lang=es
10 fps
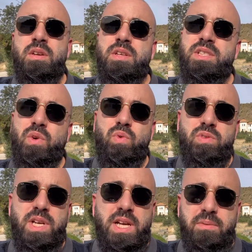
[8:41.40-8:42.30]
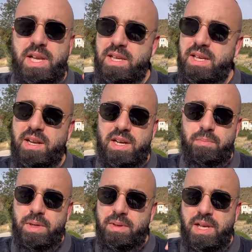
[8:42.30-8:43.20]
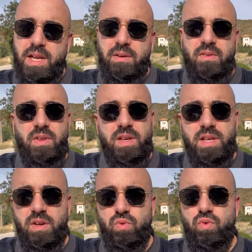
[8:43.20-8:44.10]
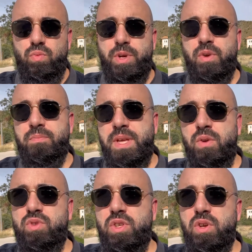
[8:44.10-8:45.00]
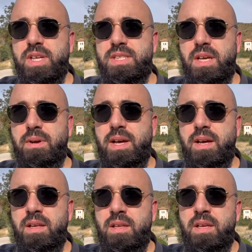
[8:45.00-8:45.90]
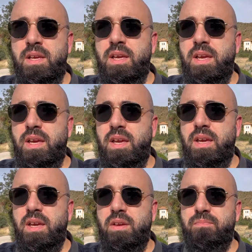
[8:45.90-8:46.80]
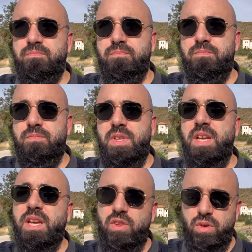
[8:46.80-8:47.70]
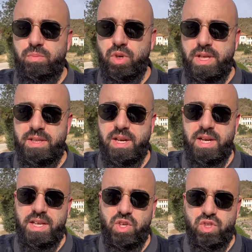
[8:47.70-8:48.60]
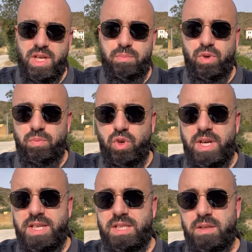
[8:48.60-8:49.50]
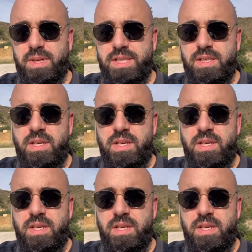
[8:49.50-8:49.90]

Según llegaban aquí, les rapaban la cabeza y eran un número. Era un sitio que estaba eh, dirigido por gente religiosa, por monjas y demás.